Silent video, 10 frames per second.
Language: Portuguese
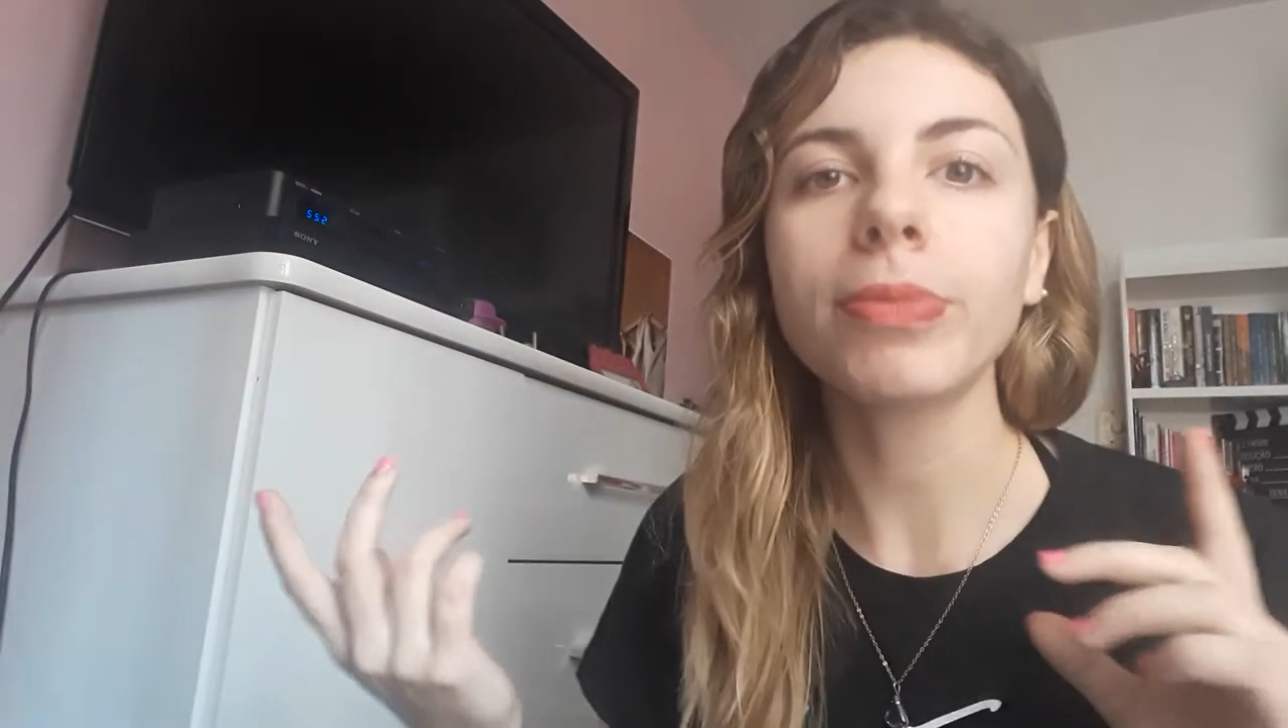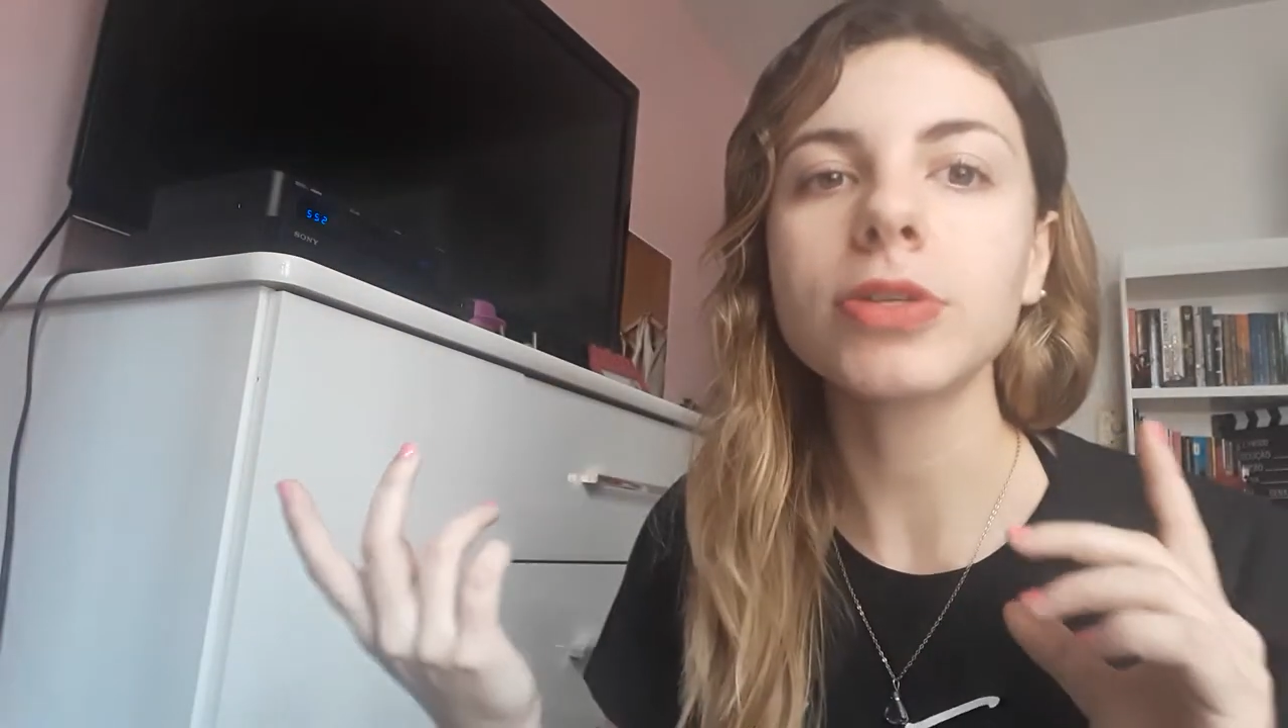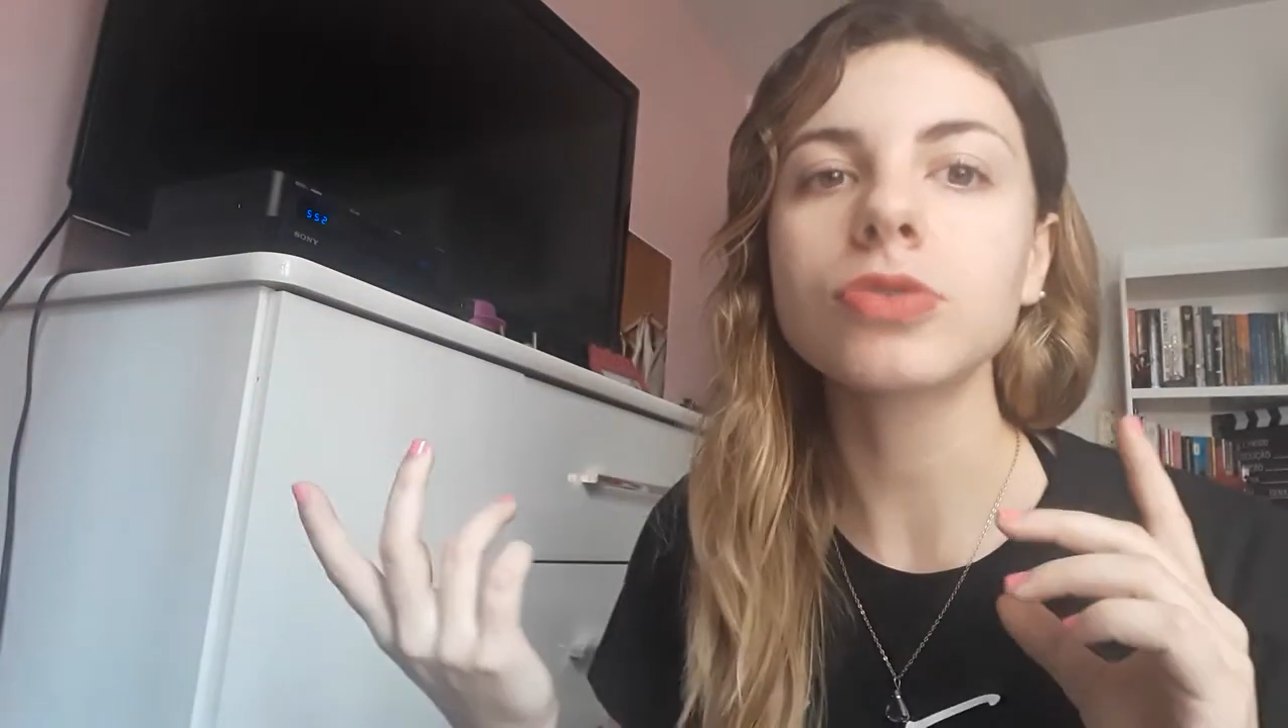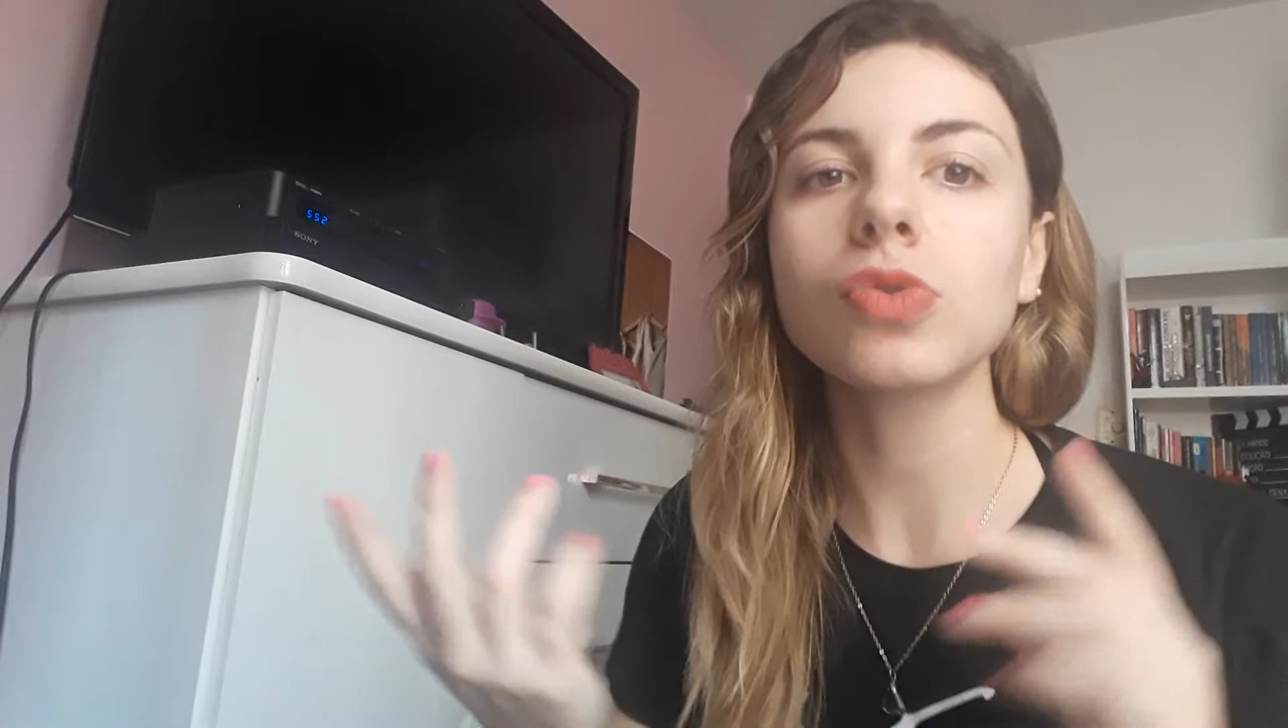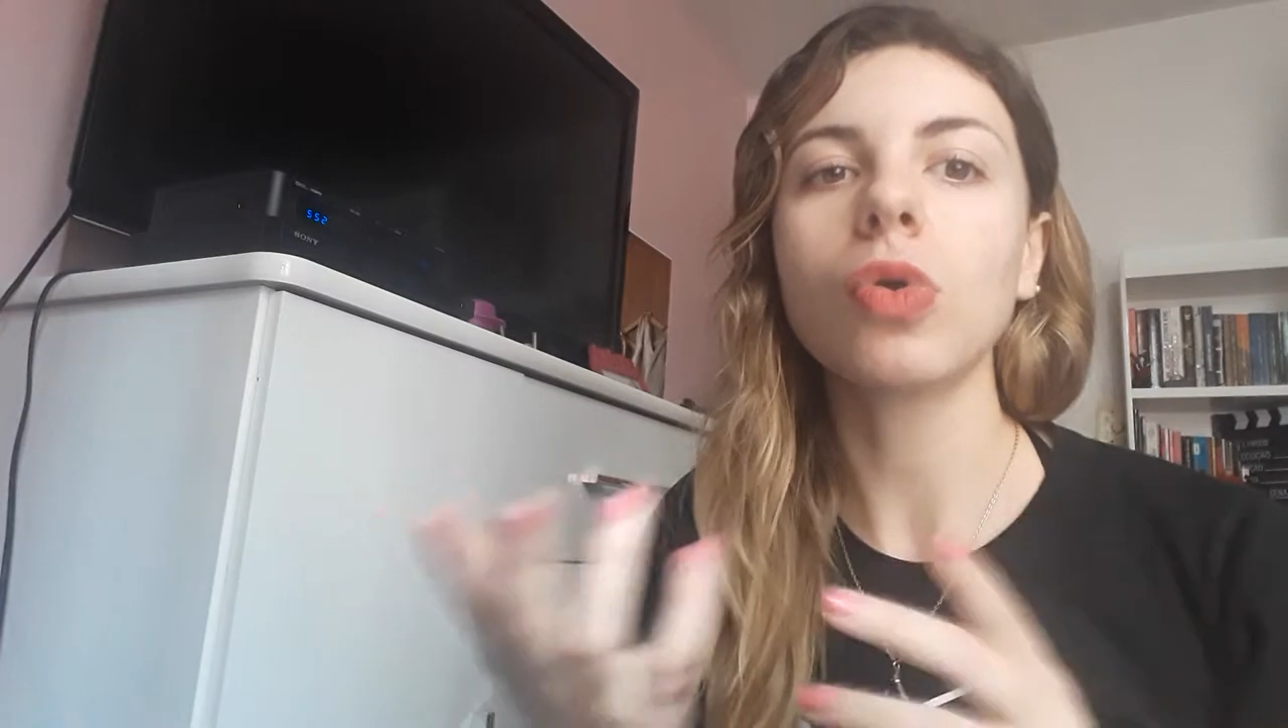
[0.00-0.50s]

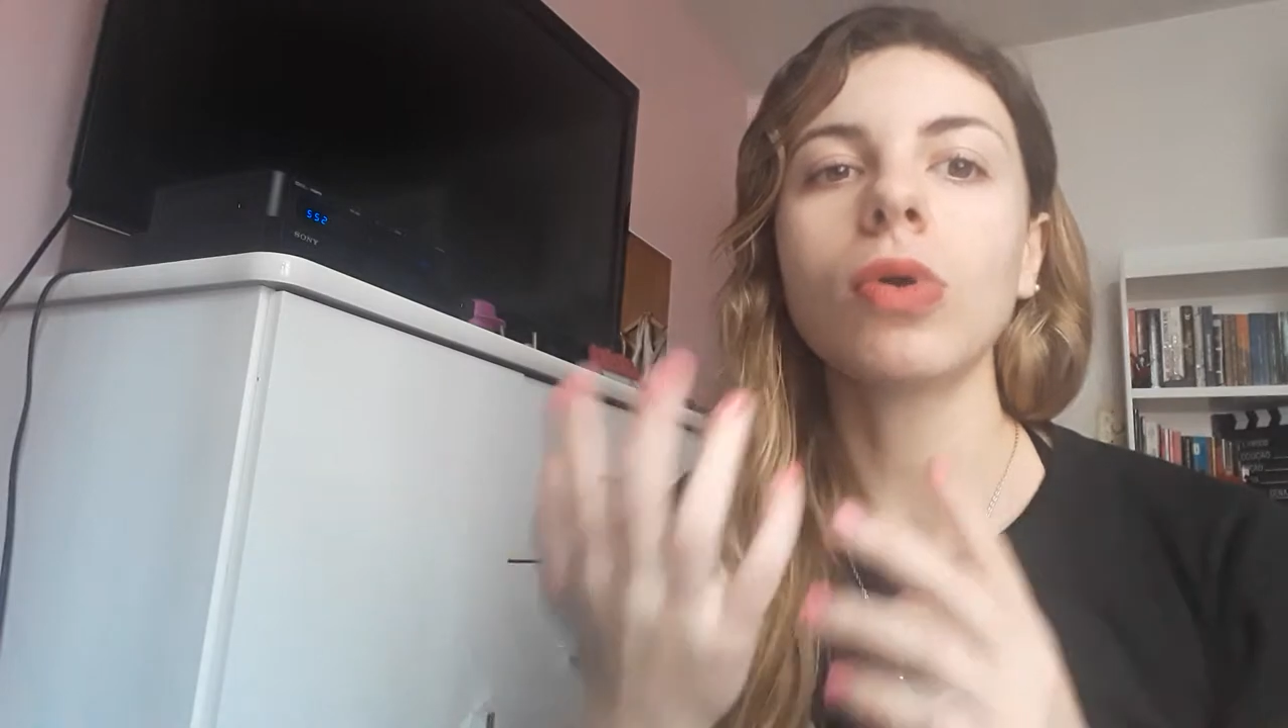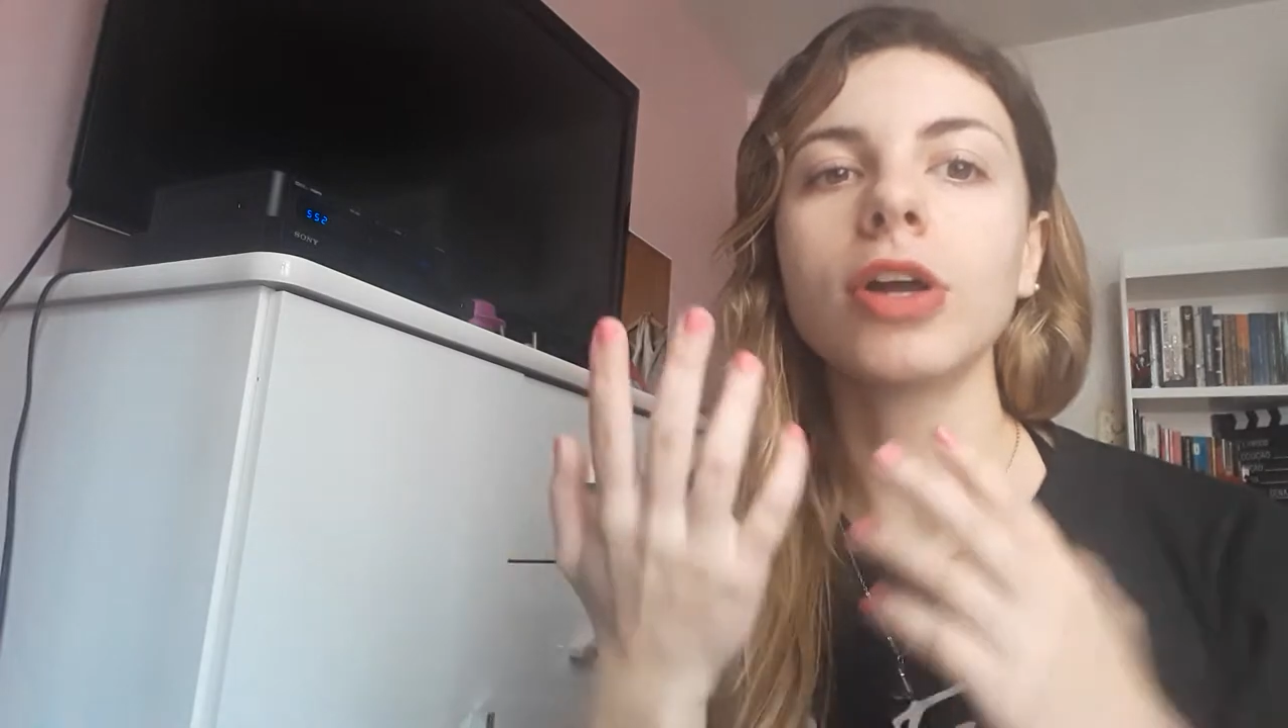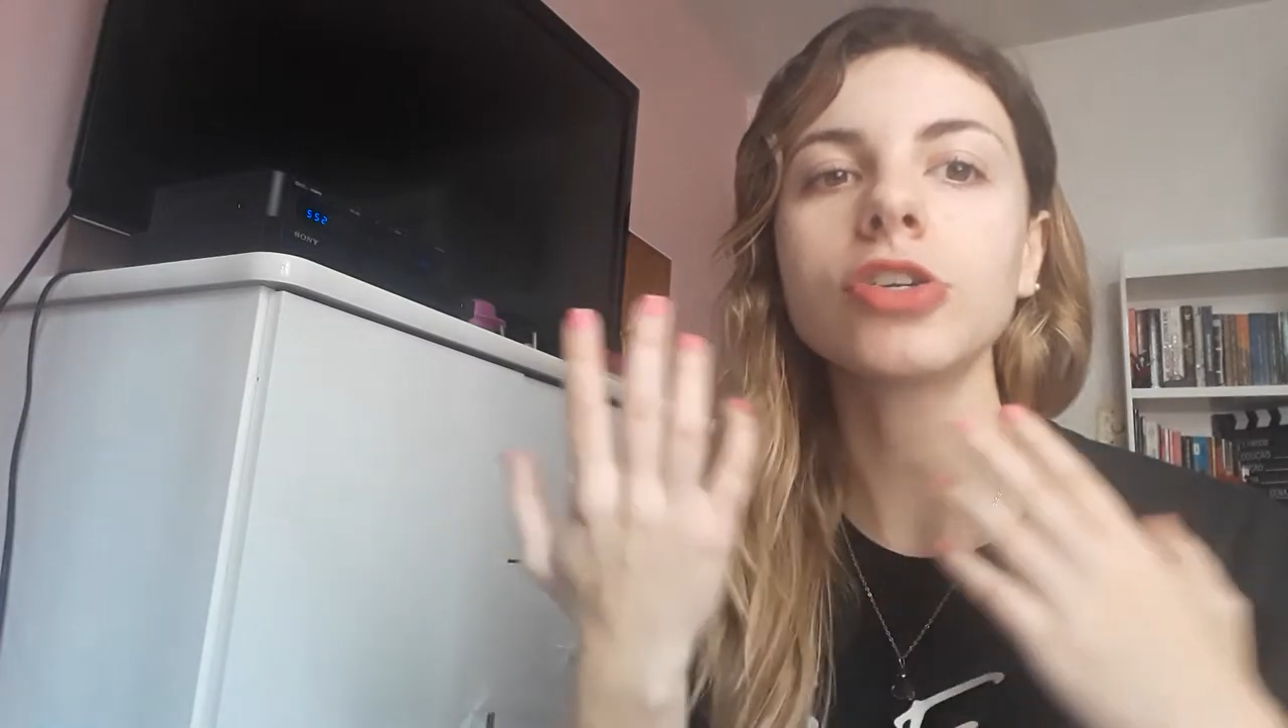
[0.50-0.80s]
pessoa,